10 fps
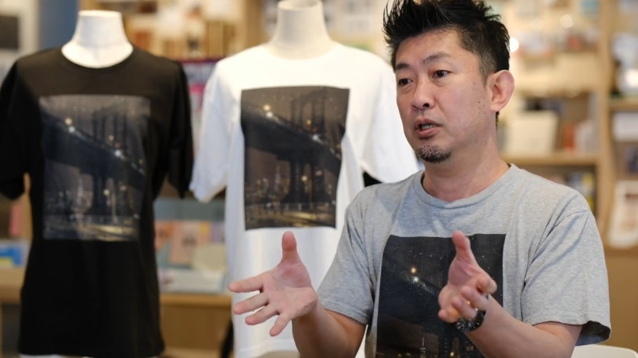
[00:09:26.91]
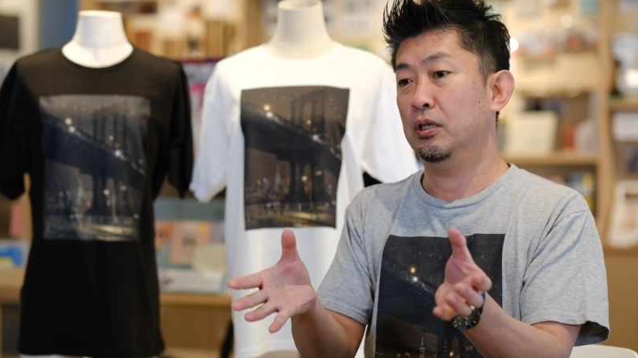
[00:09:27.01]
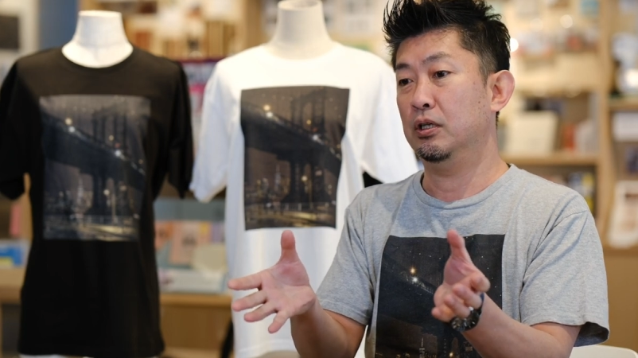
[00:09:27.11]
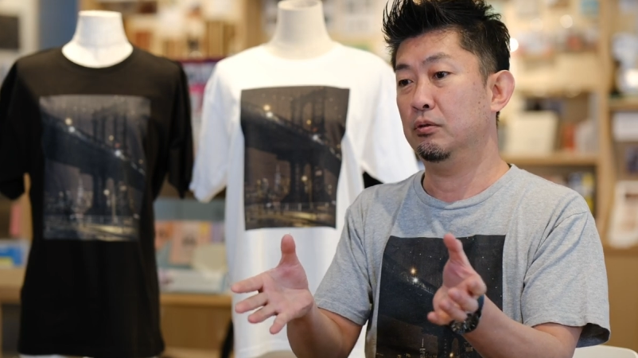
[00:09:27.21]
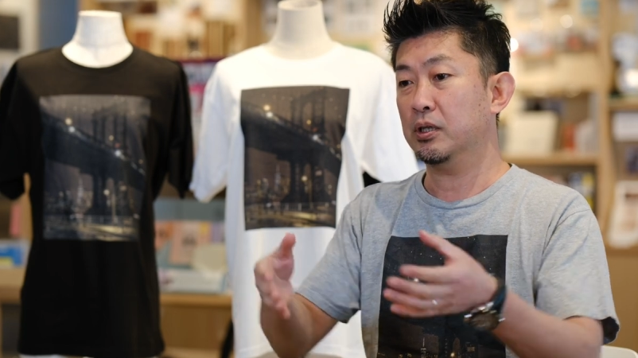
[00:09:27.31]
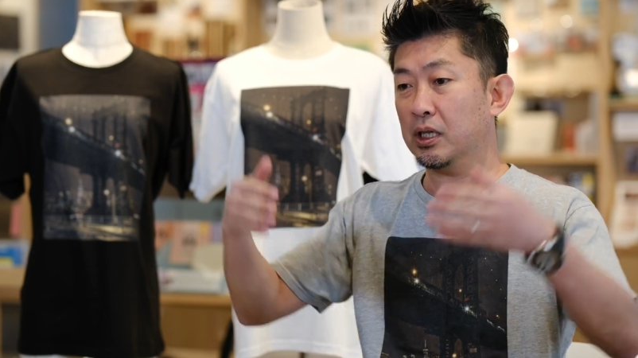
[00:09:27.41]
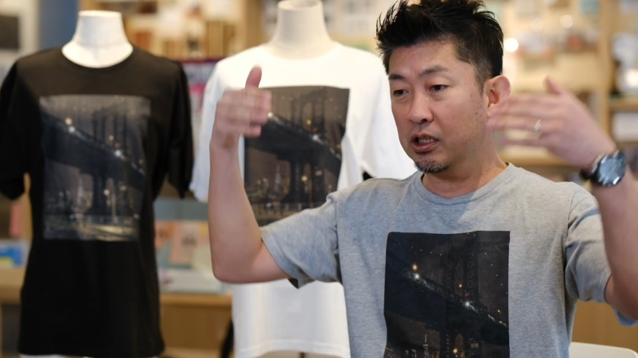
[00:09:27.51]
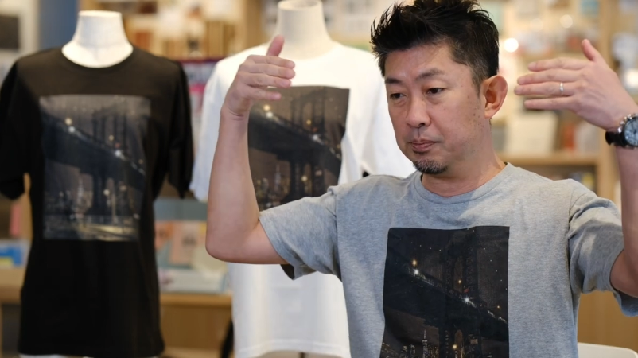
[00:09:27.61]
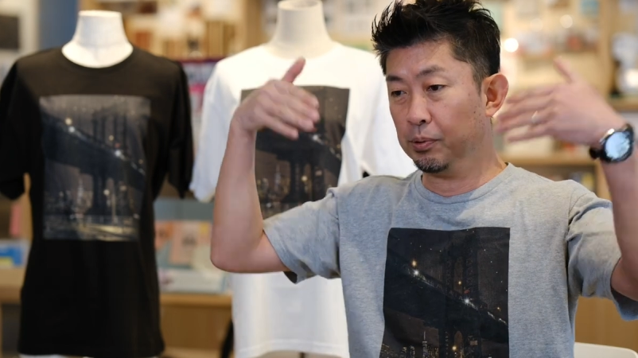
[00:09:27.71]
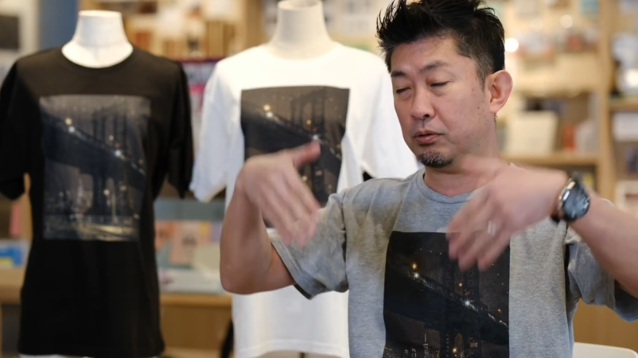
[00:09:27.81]
えー、上か
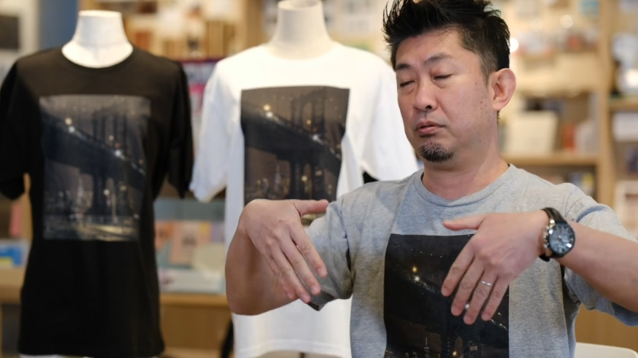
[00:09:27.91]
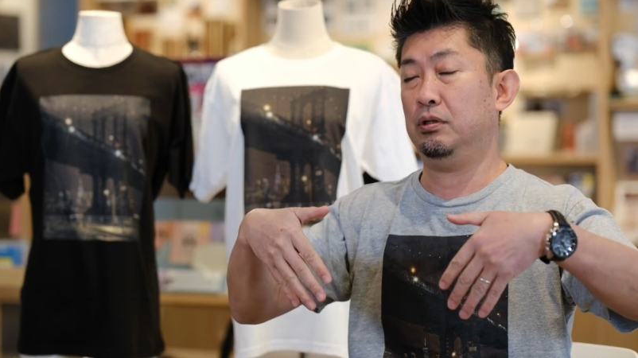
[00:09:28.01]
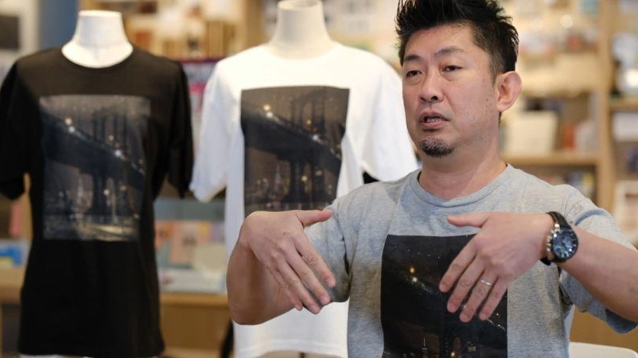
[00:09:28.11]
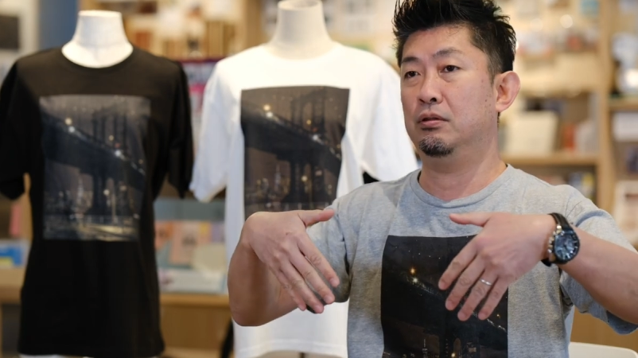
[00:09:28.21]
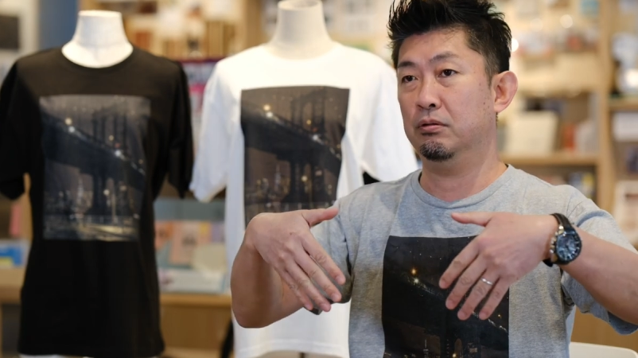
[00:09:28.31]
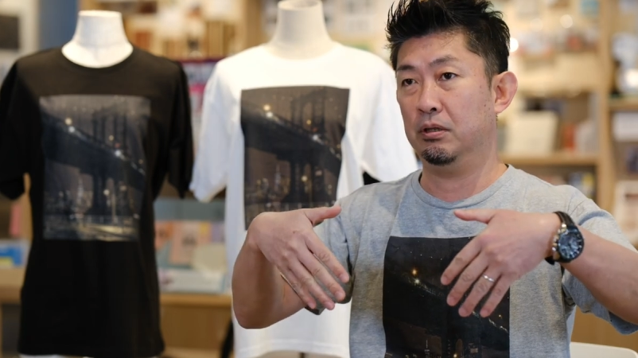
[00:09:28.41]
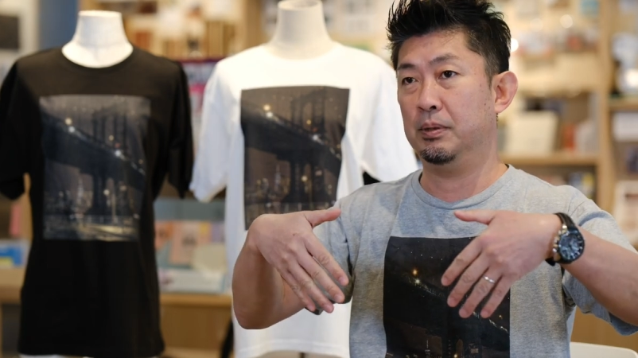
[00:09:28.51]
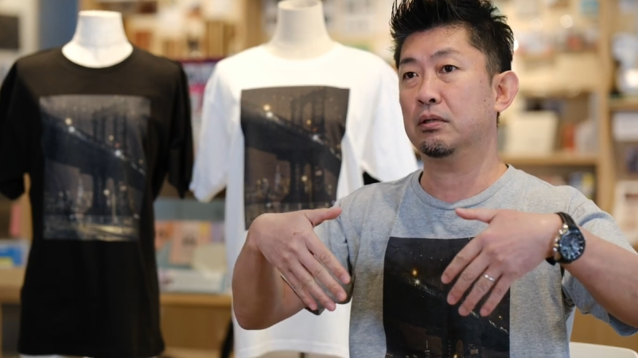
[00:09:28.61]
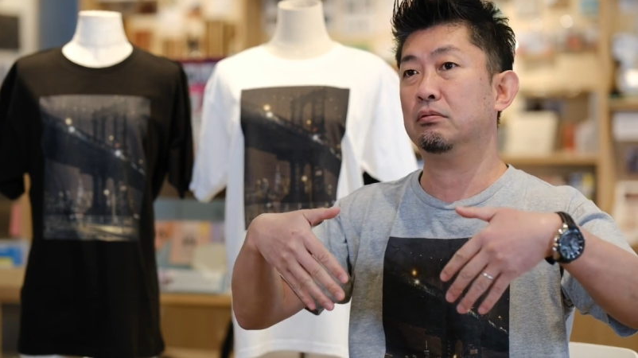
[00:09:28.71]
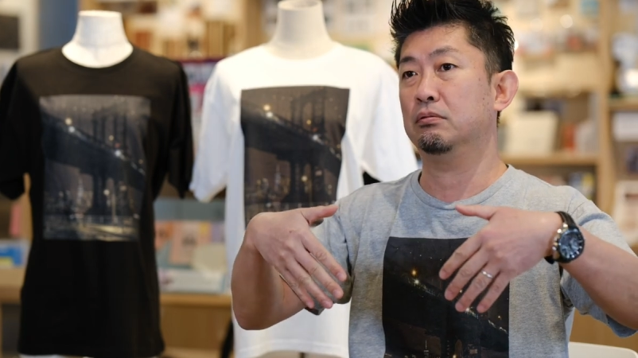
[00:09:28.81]
らスポッと入れるような
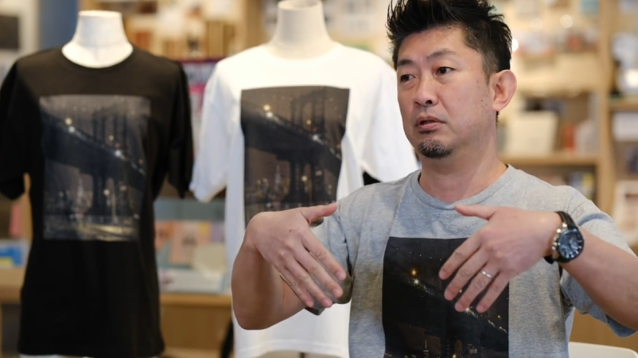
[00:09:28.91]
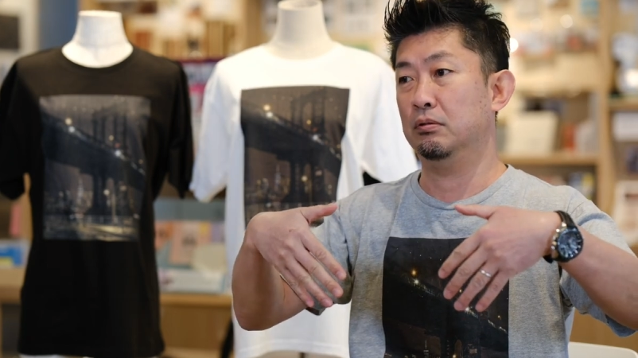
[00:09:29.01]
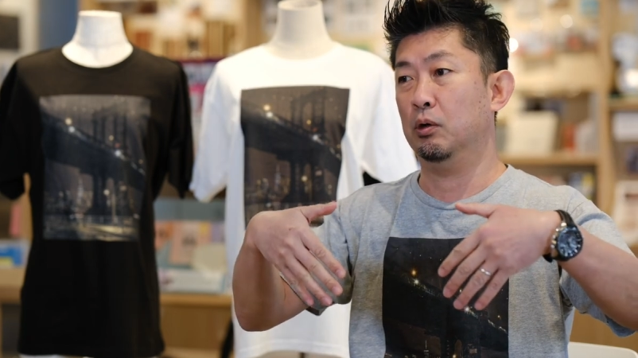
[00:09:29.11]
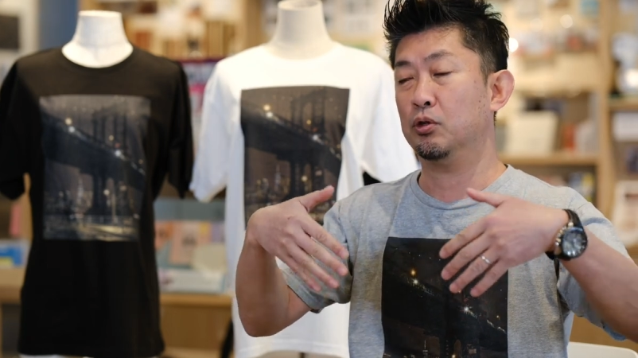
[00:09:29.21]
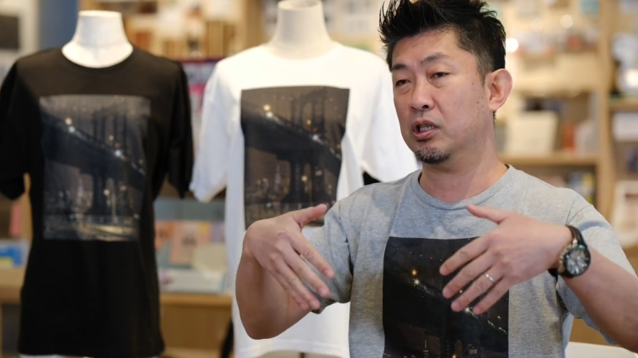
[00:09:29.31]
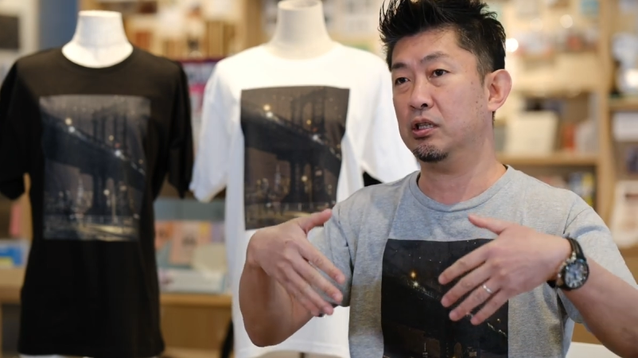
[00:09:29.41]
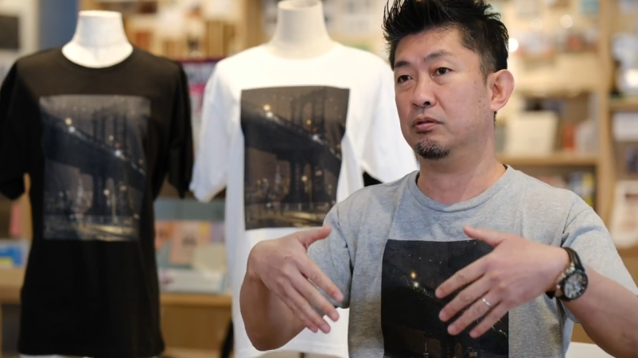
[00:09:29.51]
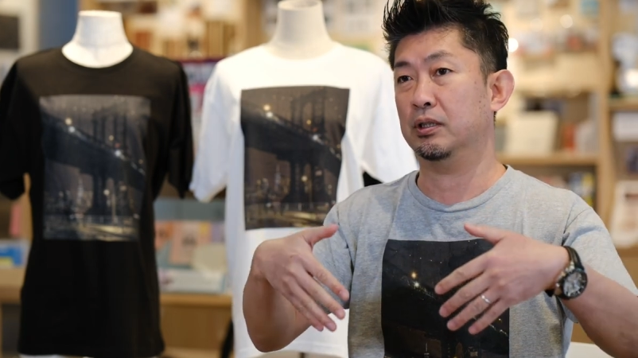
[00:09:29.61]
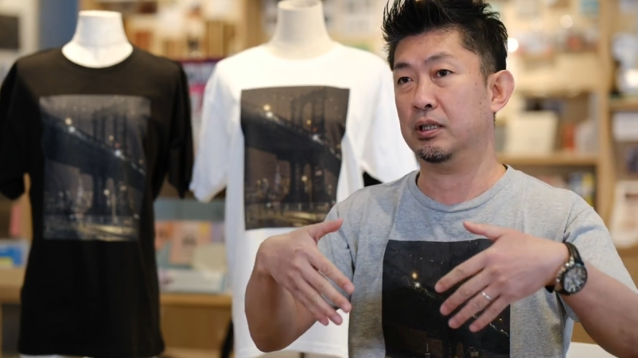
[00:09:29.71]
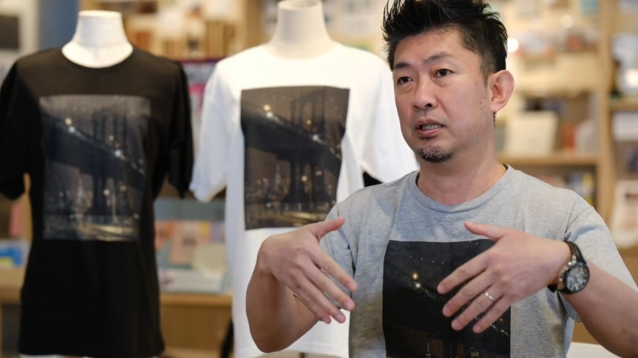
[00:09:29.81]
バッグっていうのはおしゃれな
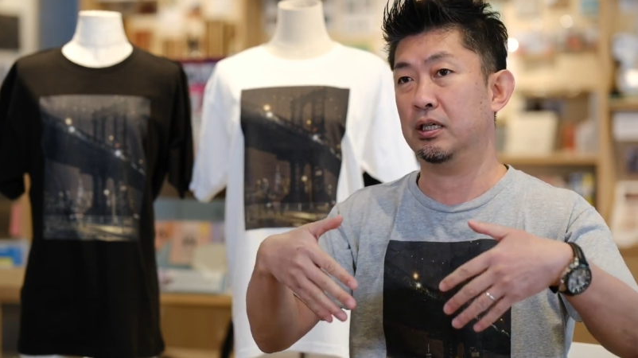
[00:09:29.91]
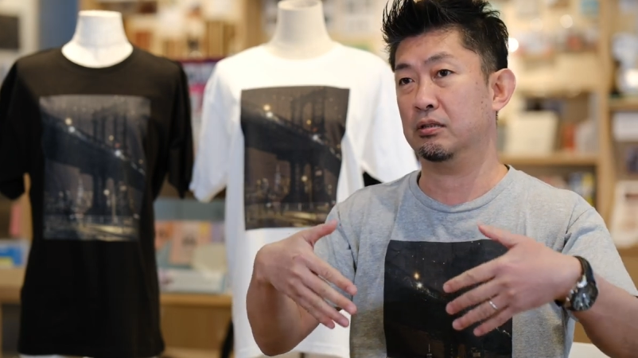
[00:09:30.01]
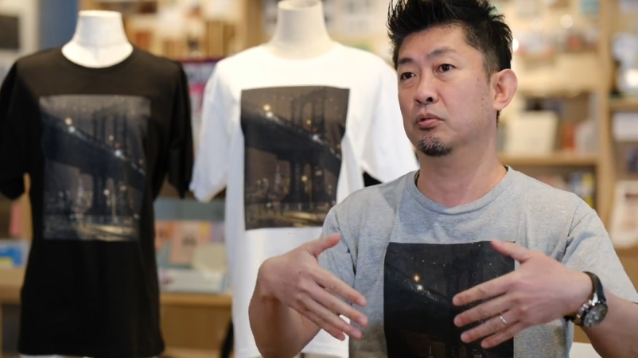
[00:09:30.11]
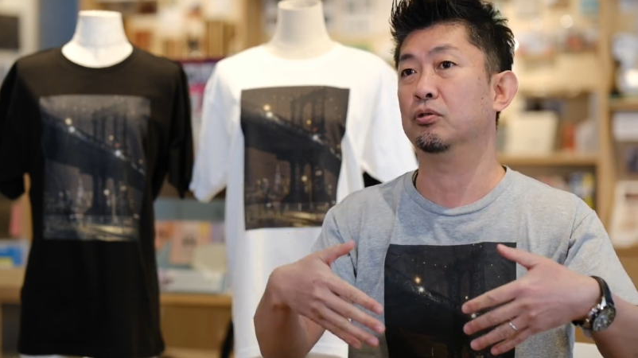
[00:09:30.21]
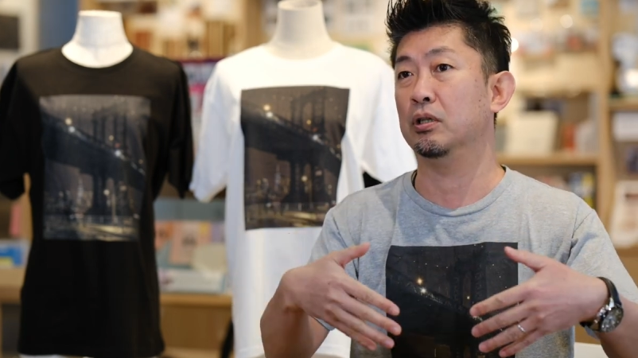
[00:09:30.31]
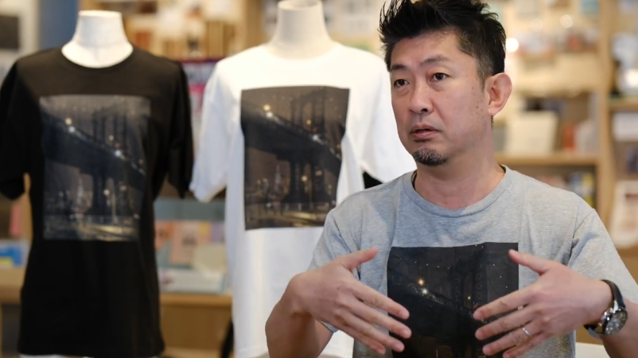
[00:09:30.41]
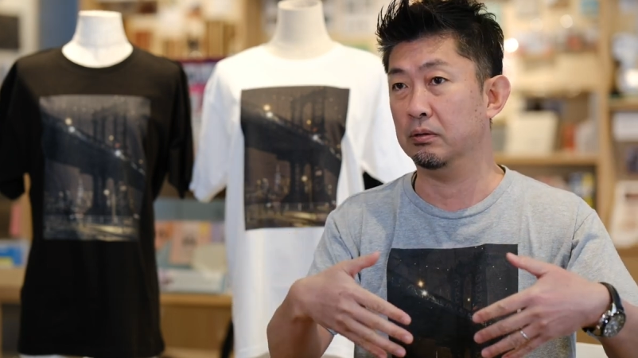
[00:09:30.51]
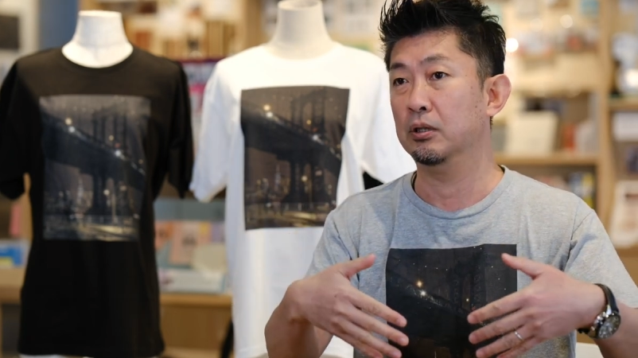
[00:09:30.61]
人は必ず持っている。